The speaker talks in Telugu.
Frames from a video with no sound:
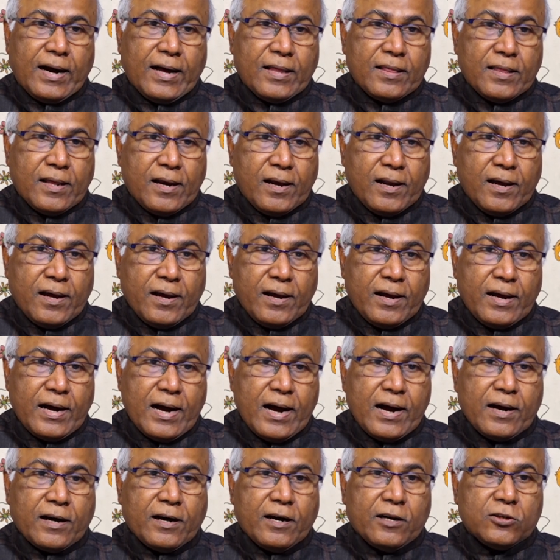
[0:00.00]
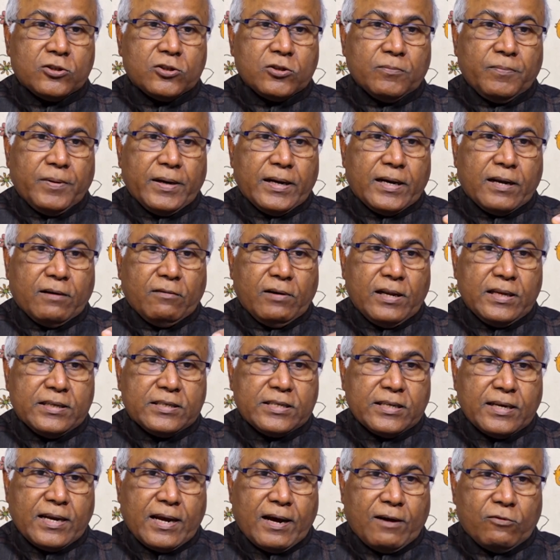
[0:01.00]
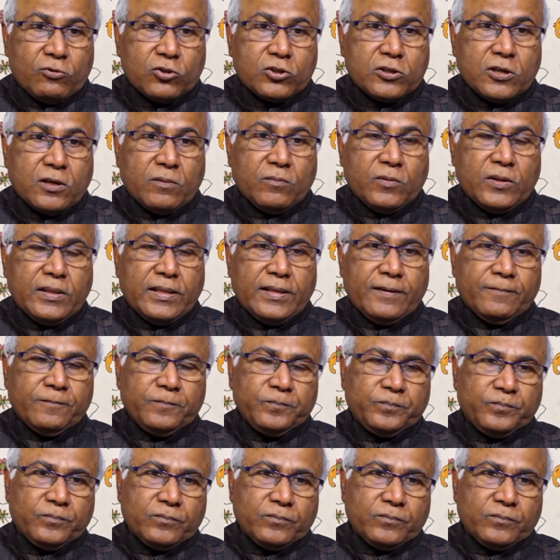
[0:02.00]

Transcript: అదనంగా ఖర్చు పెట్టవలసిన అవసరం ఉంది